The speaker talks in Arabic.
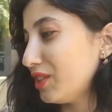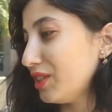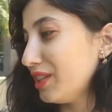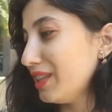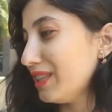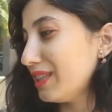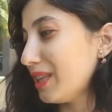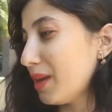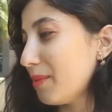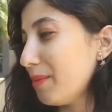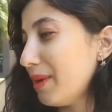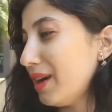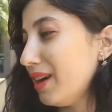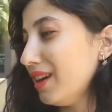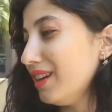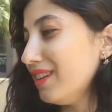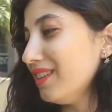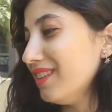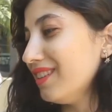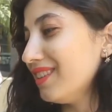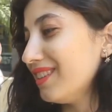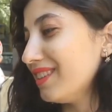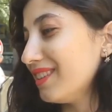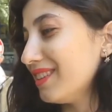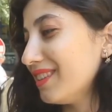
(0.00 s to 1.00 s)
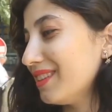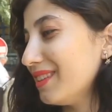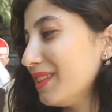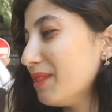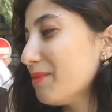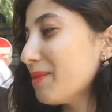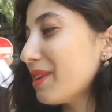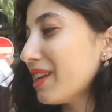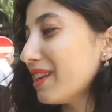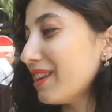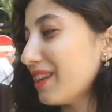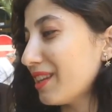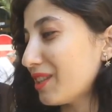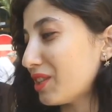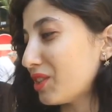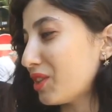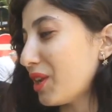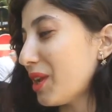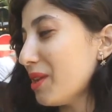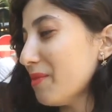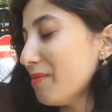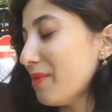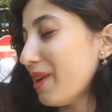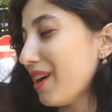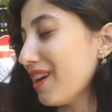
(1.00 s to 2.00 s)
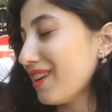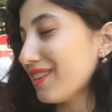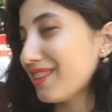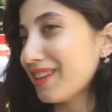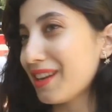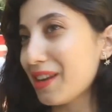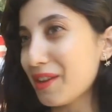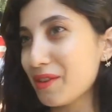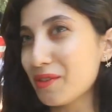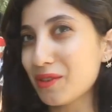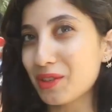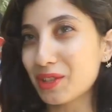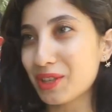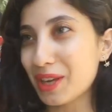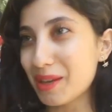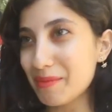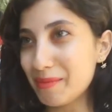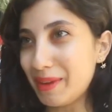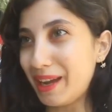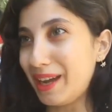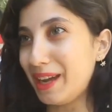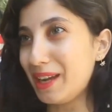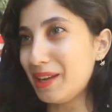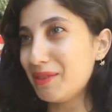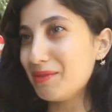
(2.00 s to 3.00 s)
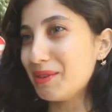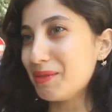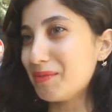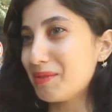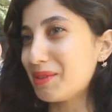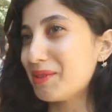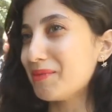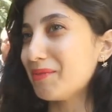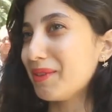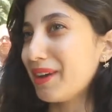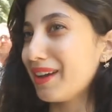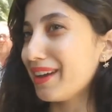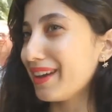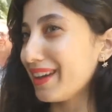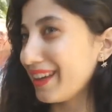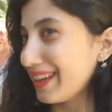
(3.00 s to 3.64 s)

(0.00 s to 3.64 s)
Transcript: شي سبعة يمكن للشيبة أكثر لأنه الشيبة حلوة بتبقى